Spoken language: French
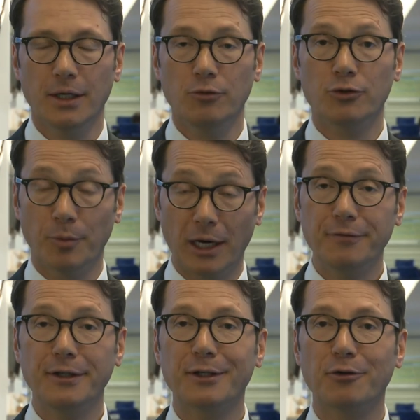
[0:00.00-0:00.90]
Nous sommes
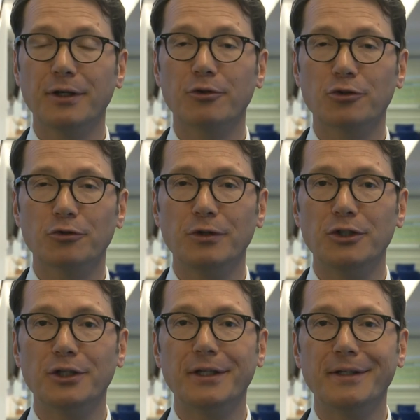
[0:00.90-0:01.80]
ravis d'accueillir aujourd'hui
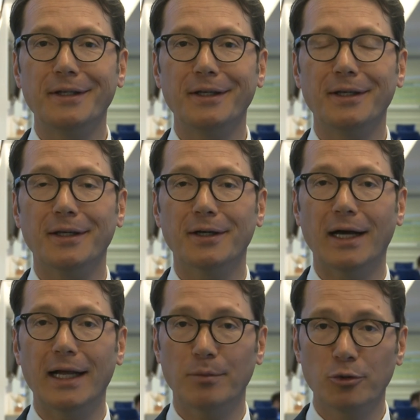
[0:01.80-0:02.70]
GTT
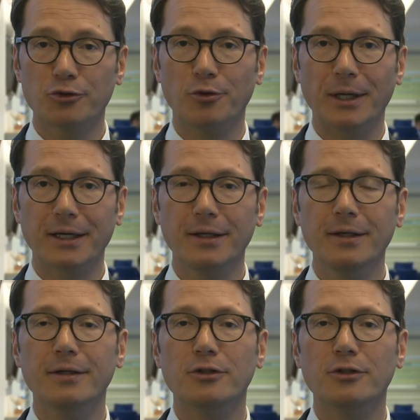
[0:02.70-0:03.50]
à la Bourse de Paris.